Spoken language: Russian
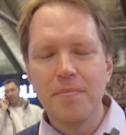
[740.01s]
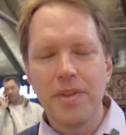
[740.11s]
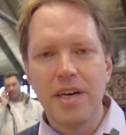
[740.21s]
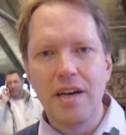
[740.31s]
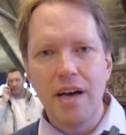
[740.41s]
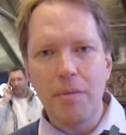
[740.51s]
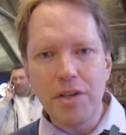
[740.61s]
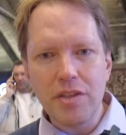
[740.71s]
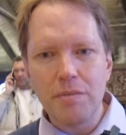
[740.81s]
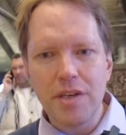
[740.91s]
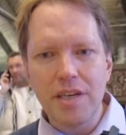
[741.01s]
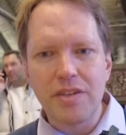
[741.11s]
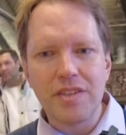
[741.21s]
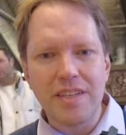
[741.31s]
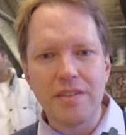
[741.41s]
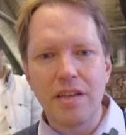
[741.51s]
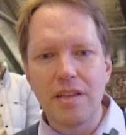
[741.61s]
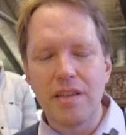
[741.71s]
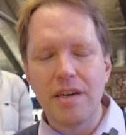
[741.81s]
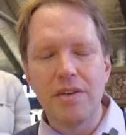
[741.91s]
да, об этом
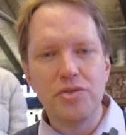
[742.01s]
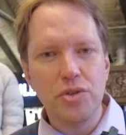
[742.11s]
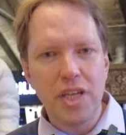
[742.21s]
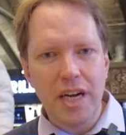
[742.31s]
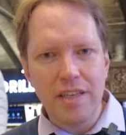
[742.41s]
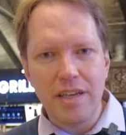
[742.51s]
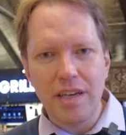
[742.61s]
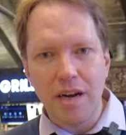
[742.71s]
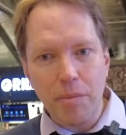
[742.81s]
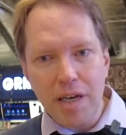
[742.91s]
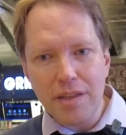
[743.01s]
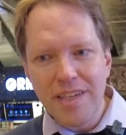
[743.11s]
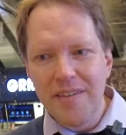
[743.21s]
рассказал чуть ранее Роман.